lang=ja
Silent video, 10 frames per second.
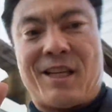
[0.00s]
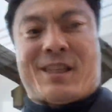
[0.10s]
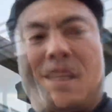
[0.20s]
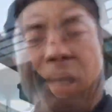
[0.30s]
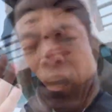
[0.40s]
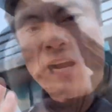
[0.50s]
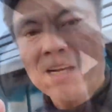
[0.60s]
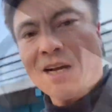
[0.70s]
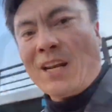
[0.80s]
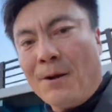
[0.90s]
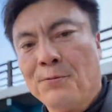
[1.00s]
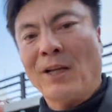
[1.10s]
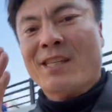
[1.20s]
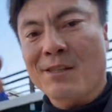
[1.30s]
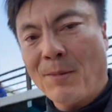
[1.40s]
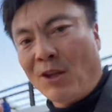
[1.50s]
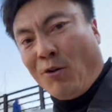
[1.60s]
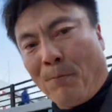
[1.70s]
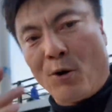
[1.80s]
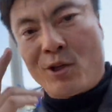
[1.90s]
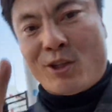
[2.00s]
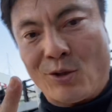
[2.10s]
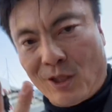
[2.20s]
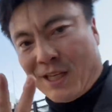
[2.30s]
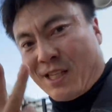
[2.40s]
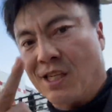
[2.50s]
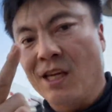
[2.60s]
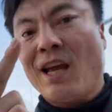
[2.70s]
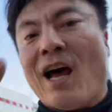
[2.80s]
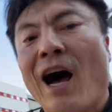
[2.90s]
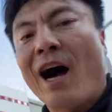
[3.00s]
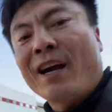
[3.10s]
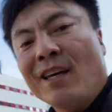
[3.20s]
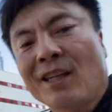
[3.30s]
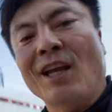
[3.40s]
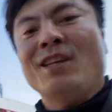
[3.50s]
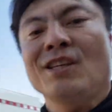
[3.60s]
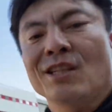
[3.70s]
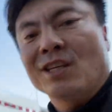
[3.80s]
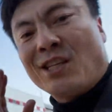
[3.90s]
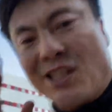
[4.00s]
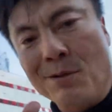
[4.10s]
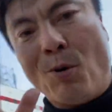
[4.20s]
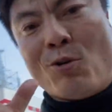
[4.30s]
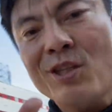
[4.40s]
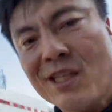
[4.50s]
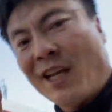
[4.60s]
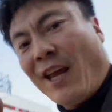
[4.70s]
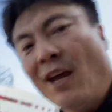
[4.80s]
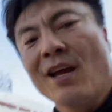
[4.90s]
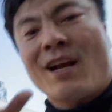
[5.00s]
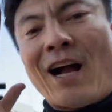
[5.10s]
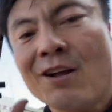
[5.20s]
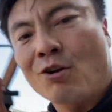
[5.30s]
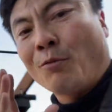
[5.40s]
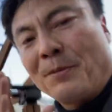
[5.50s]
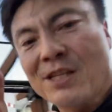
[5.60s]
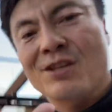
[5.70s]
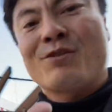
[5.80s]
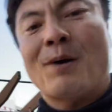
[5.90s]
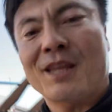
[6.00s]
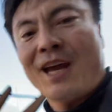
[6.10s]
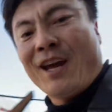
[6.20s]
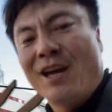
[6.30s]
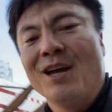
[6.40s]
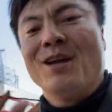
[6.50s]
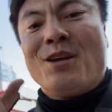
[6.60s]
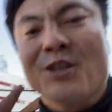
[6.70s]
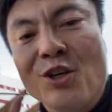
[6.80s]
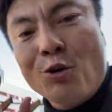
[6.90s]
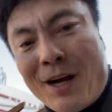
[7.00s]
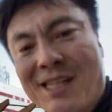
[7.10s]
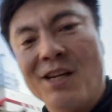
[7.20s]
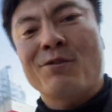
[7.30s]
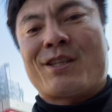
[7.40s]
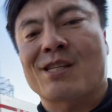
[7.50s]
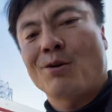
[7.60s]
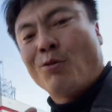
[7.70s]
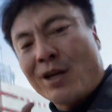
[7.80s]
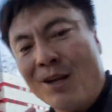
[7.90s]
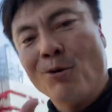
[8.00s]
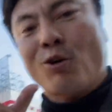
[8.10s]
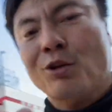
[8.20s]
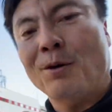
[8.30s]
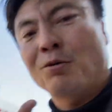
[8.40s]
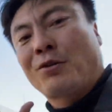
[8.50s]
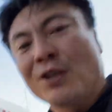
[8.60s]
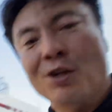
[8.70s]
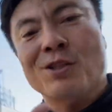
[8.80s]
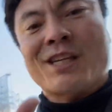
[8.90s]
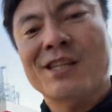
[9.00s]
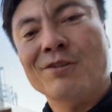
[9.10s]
す。だから2つ目のポイントです。相手に質問して完コピするまで言わせるんです。親の言葉を復唱させる